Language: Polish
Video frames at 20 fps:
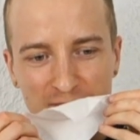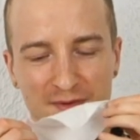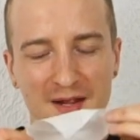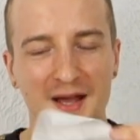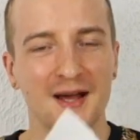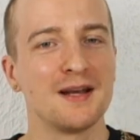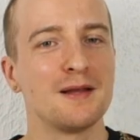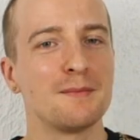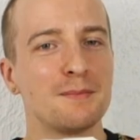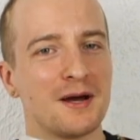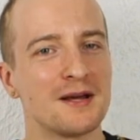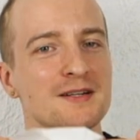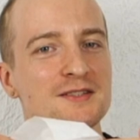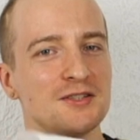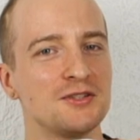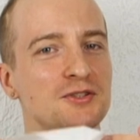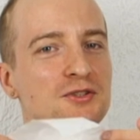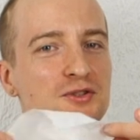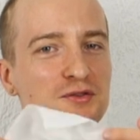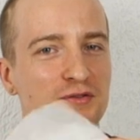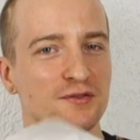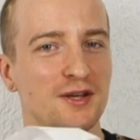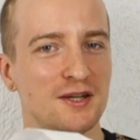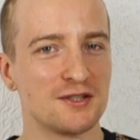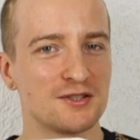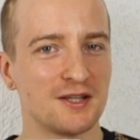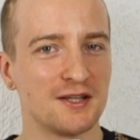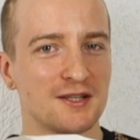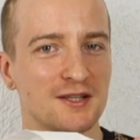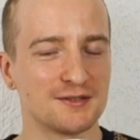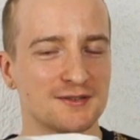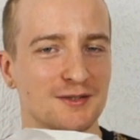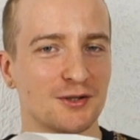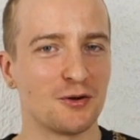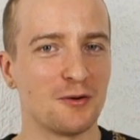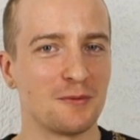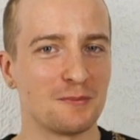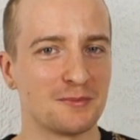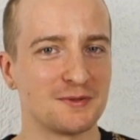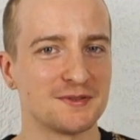ale bardziej świeża jest to
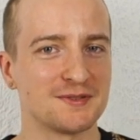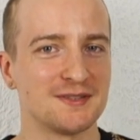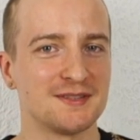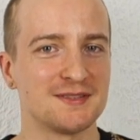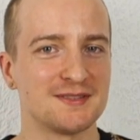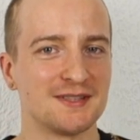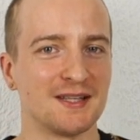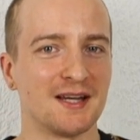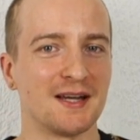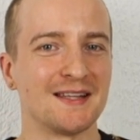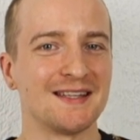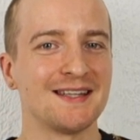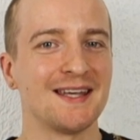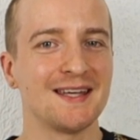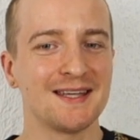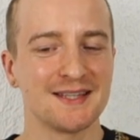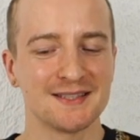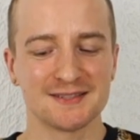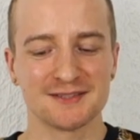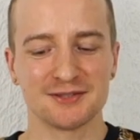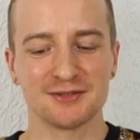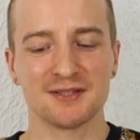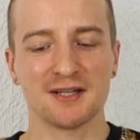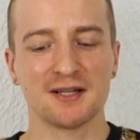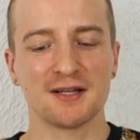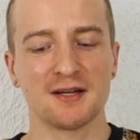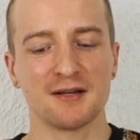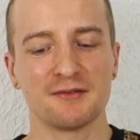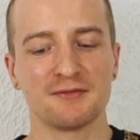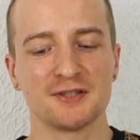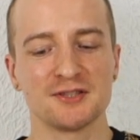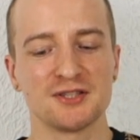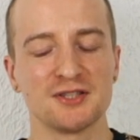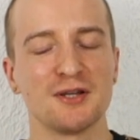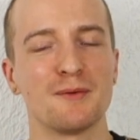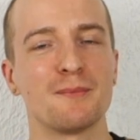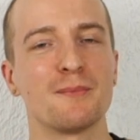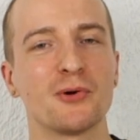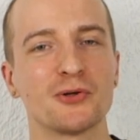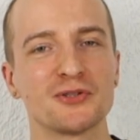kompozycja. Nie jest to taka
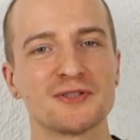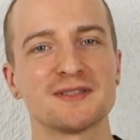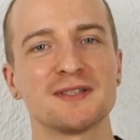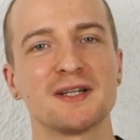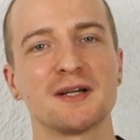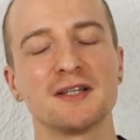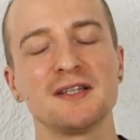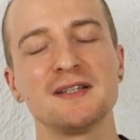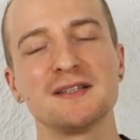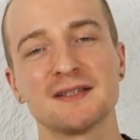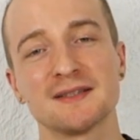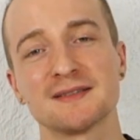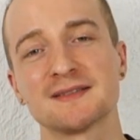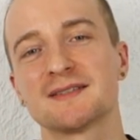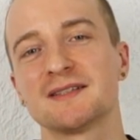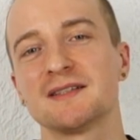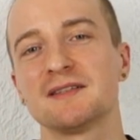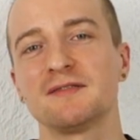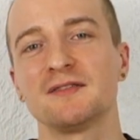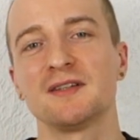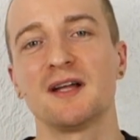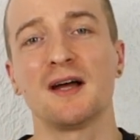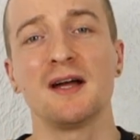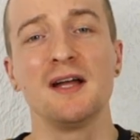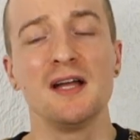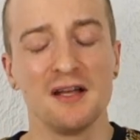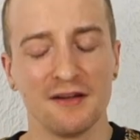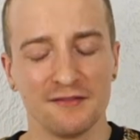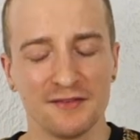właśnie mocna, intensywna.